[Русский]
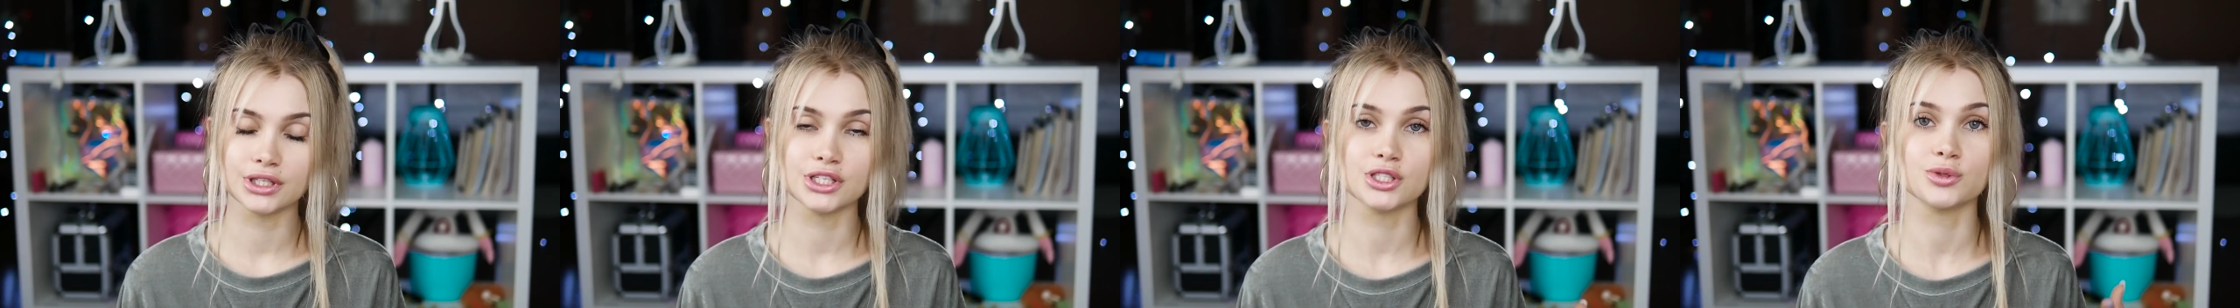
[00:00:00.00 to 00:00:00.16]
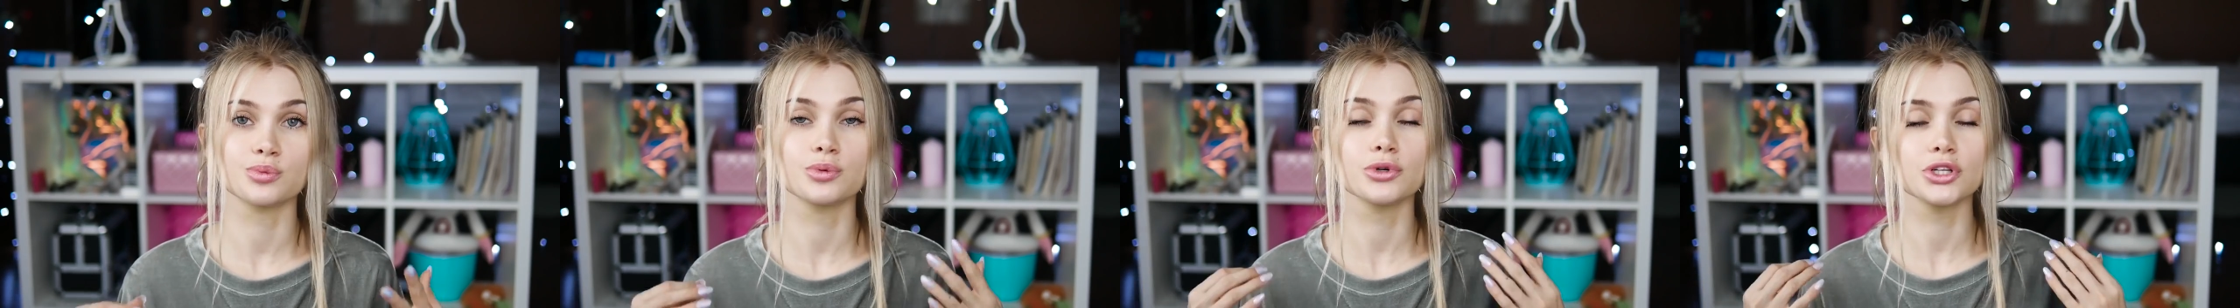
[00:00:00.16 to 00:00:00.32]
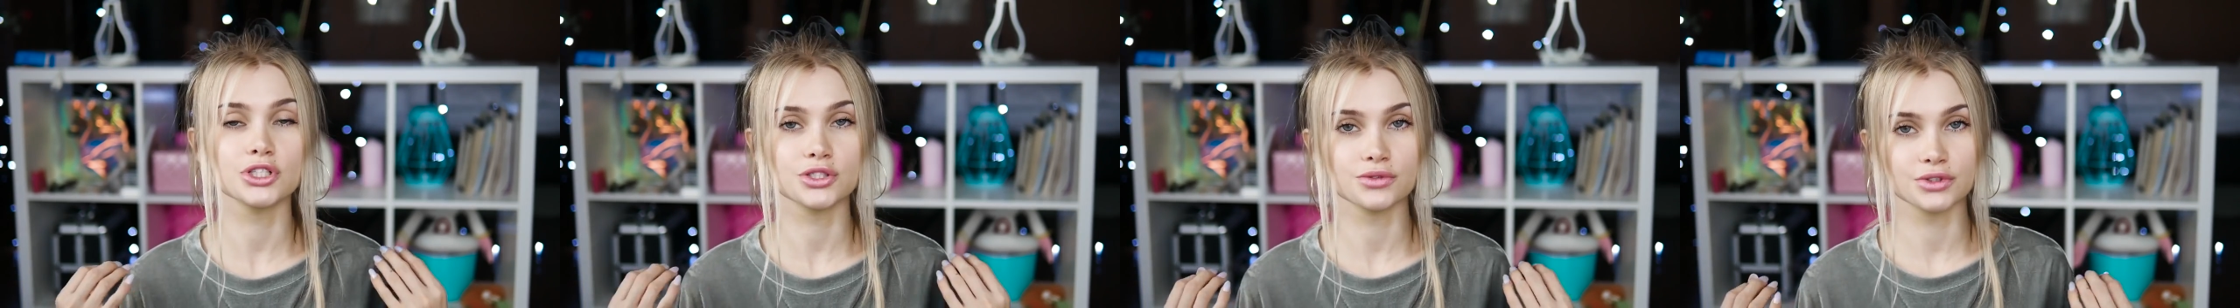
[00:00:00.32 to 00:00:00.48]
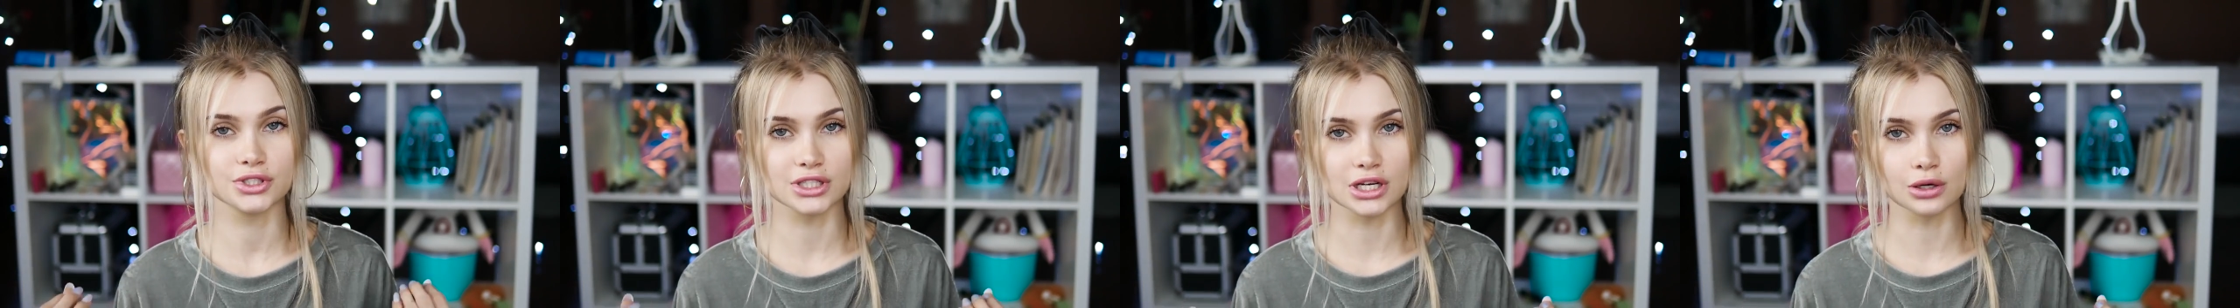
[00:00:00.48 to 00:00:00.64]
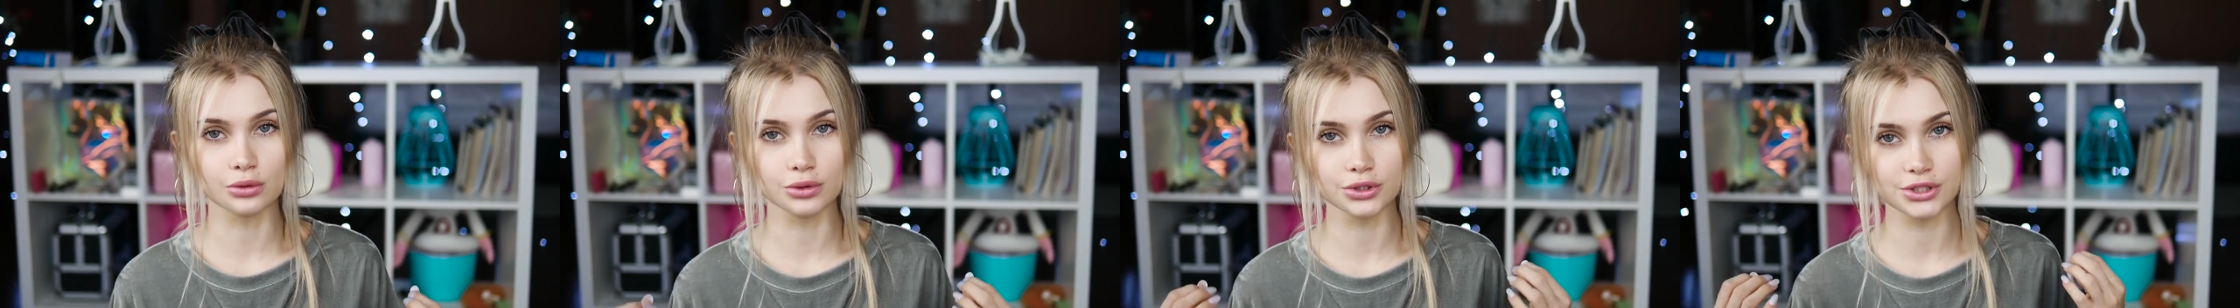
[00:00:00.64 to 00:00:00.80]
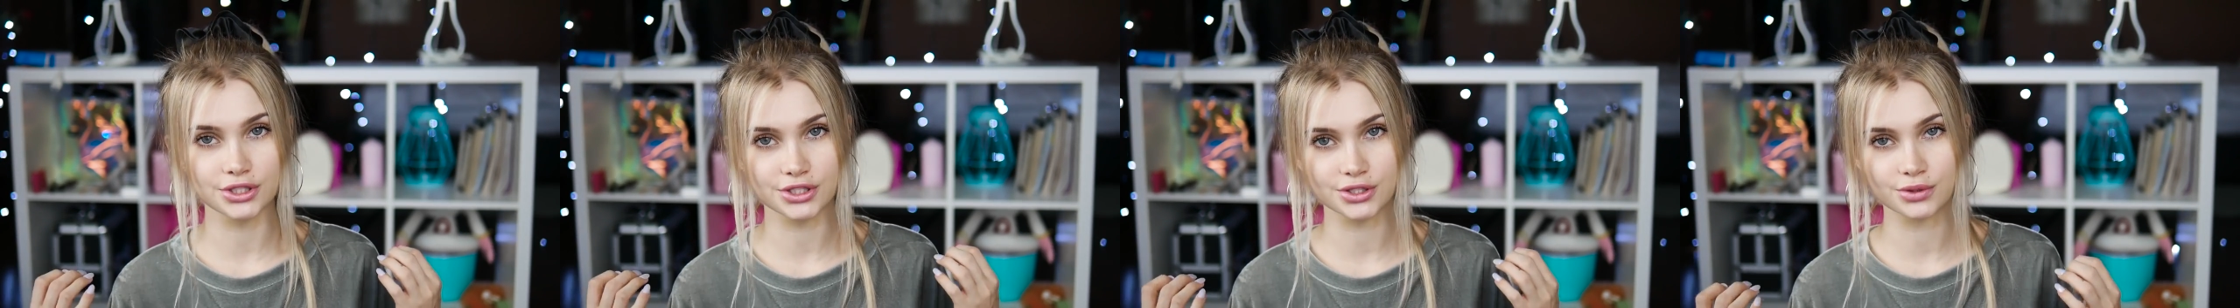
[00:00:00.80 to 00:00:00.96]
Использовать
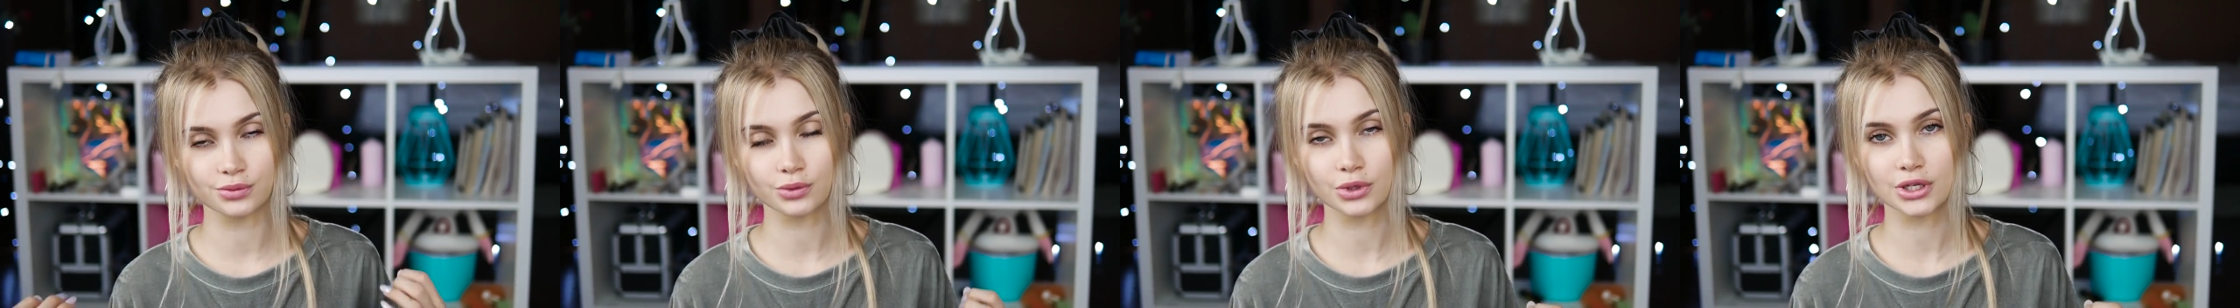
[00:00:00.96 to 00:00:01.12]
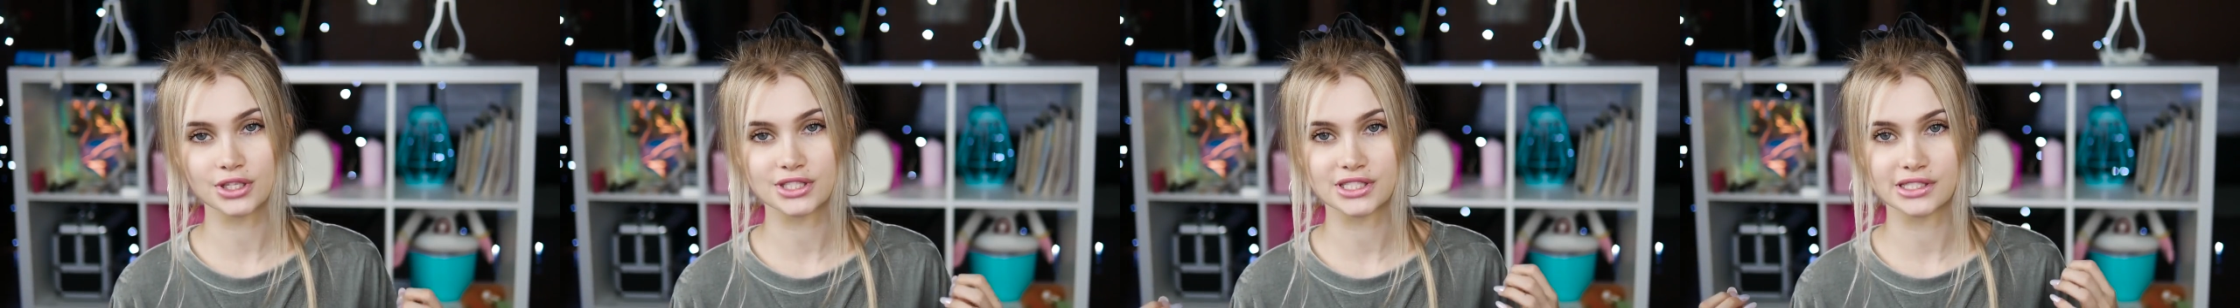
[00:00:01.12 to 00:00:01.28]
какой-то свой